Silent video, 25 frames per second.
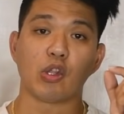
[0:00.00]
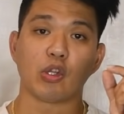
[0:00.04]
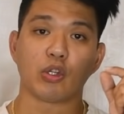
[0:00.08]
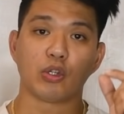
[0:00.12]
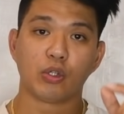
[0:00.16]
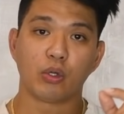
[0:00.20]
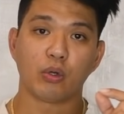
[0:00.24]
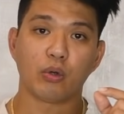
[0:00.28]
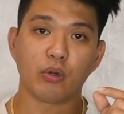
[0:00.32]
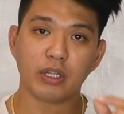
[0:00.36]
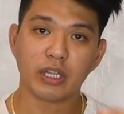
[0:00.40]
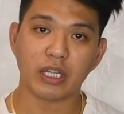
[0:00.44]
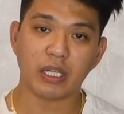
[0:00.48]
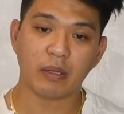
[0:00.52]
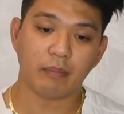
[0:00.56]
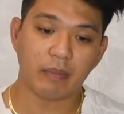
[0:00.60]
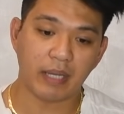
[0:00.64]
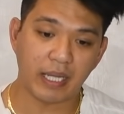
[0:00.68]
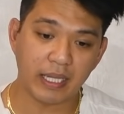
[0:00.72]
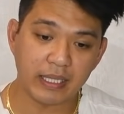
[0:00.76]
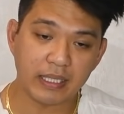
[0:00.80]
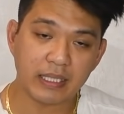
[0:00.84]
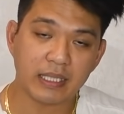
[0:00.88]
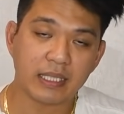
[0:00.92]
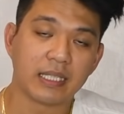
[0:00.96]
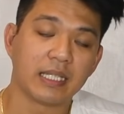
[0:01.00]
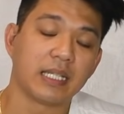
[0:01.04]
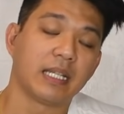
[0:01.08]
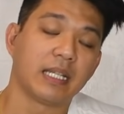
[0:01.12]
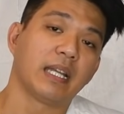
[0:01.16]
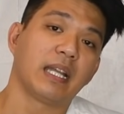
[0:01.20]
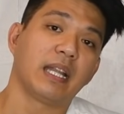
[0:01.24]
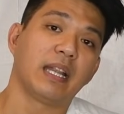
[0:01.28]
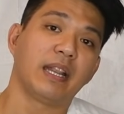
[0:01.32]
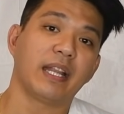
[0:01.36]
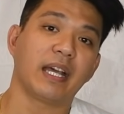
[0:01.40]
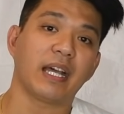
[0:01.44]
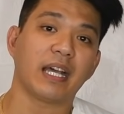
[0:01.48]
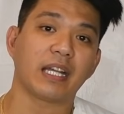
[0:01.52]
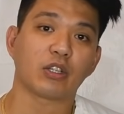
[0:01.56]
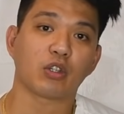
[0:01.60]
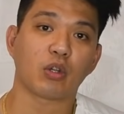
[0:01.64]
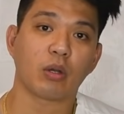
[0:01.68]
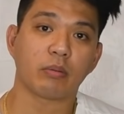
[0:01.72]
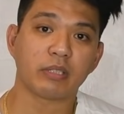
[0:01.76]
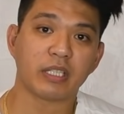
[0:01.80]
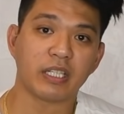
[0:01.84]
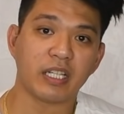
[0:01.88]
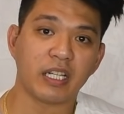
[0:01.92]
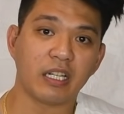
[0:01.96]
doon naman
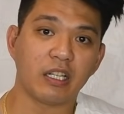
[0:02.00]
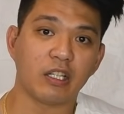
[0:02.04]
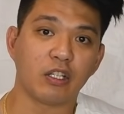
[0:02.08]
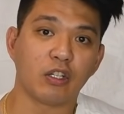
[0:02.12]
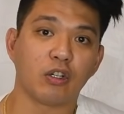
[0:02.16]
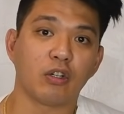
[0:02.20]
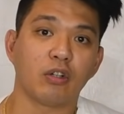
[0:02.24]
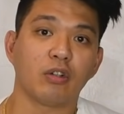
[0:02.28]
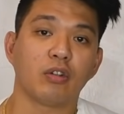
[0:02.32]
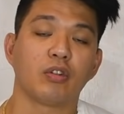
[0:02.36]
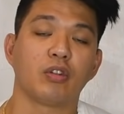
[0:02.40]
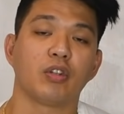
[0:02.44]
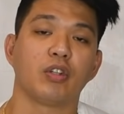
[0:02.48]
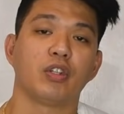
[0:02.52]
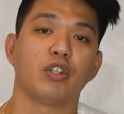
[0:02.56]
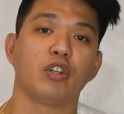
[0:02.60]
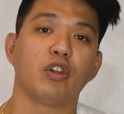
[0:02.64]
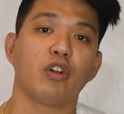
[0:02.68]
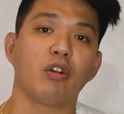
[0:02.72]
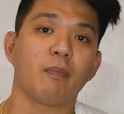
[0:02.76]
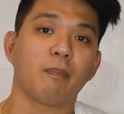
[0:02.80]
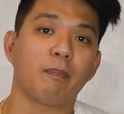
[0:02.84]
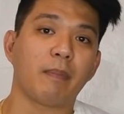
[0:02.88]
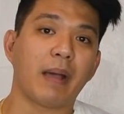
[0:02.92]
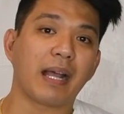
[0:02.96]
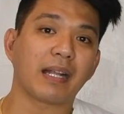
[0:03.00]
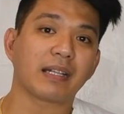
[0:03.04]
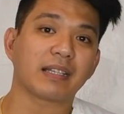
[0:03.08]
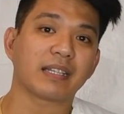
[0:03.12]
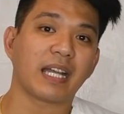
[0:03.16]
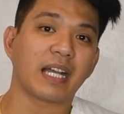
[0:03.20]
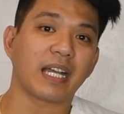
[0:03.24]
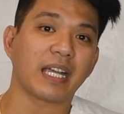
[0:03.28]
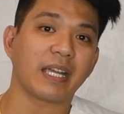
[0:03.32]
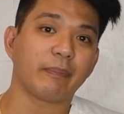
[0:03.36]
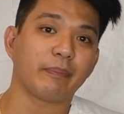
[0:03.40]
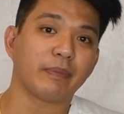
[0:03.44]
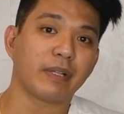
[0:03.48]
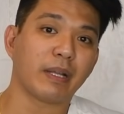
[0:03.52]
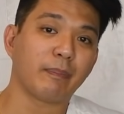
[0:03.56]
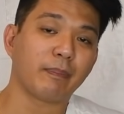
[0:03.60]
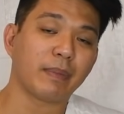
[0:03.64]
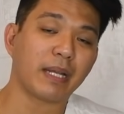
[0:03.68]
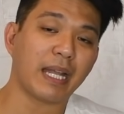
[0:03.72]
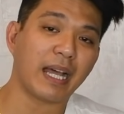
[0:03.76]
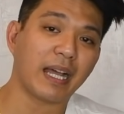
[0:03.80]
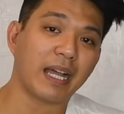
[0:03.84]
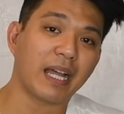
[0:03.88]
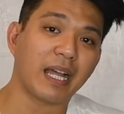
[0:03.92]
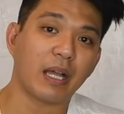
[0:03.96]
nakatornilyo yung pangtakip na
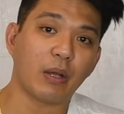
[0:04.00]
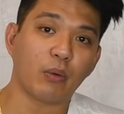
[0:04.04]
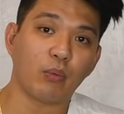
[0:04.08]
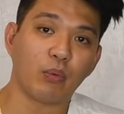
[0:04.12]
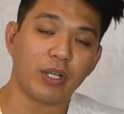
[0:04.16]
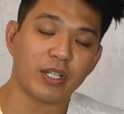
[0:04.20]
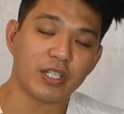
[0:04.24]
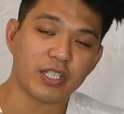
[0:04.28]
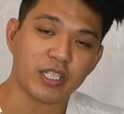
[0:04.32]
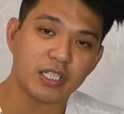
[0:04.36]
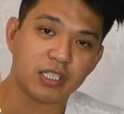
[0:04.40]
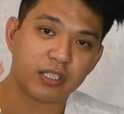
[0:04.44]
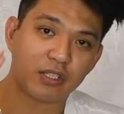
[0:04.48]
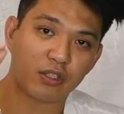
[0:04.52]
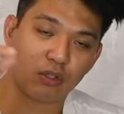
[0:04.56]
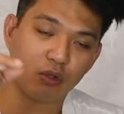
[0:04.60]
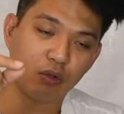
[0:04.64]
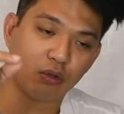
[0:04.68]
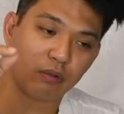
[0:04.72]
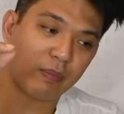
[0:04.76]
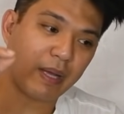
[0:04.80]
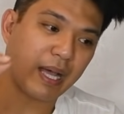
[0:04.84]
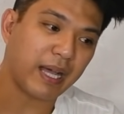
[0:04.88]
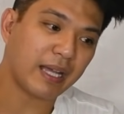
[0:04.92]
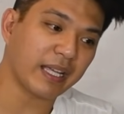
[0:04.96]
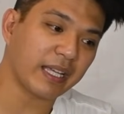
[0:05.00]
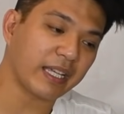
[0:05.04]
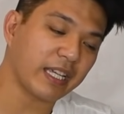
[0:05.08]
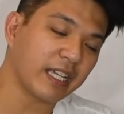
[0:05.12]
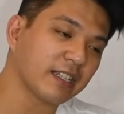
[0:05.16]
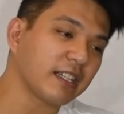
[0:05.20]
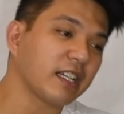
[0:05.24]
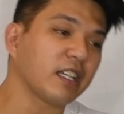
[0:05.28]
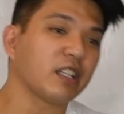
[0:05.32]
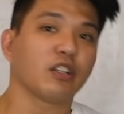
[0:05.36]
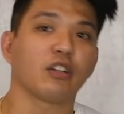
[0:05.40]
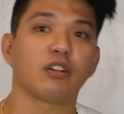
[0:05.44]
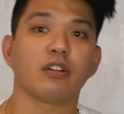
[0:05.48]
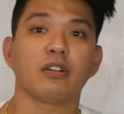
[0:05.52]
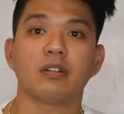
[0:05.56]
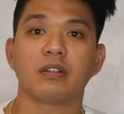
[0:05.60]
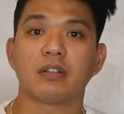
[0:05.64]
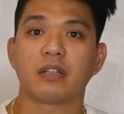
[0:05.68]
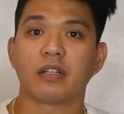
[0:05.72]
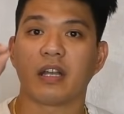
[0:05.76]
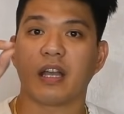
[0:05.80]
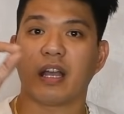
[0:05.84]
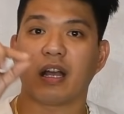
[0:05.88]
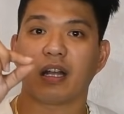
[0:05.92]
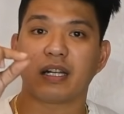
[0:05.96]
plaka, which is kung makikita nyo,
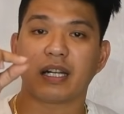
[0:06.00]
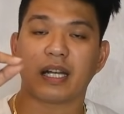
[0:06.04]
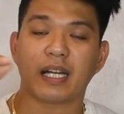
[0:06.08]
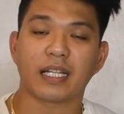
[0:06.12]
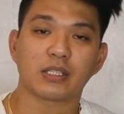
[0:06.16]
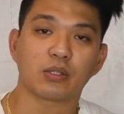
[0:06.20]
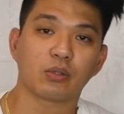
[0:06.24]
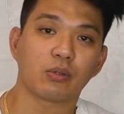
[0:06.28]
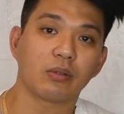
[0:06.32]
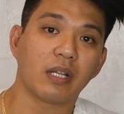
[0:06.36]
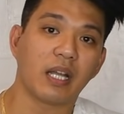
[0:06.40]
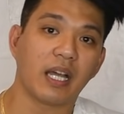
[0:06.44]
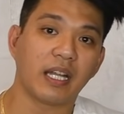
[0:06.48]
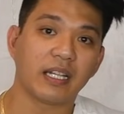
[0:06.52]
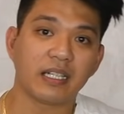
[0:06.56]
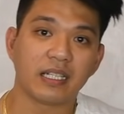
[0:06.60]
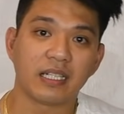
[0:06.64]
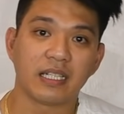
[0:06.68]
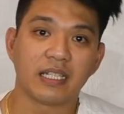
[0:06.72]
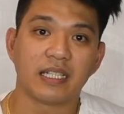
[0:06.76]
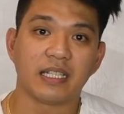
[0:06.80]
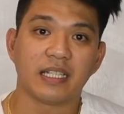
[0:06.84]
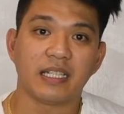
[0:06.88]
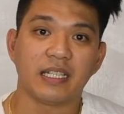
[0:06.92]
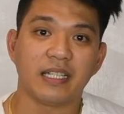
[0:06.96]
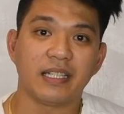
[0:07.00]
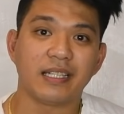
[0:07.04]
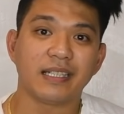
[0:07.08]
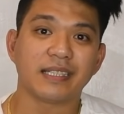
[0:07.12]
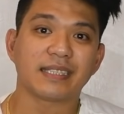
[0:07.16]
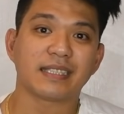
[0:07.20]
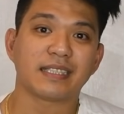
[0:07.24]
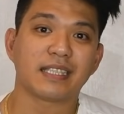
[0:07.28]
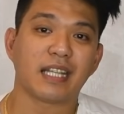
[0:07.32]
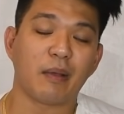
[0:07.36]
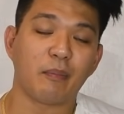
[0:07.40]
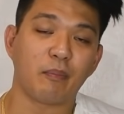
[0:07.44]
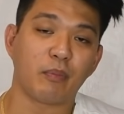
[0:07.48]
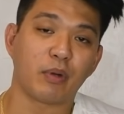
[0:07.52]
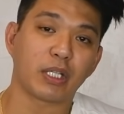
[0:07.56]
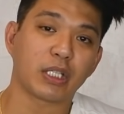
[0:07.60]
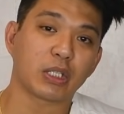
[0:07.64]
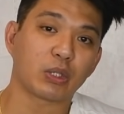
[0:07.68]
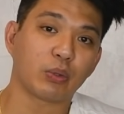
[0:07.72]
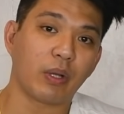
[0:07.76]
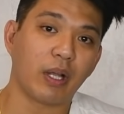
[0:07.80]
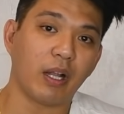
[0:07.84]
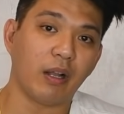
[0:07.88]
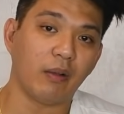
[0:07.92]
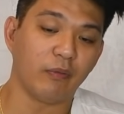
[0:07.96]
ang nakasulat is number
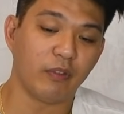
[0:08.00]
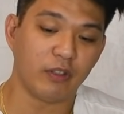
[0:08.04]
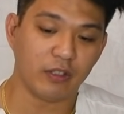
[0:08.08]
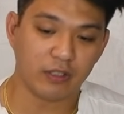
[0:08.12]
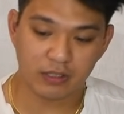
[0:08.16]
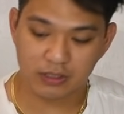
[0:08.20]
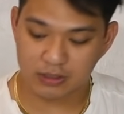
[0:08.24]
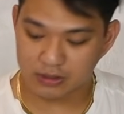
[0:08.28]
12.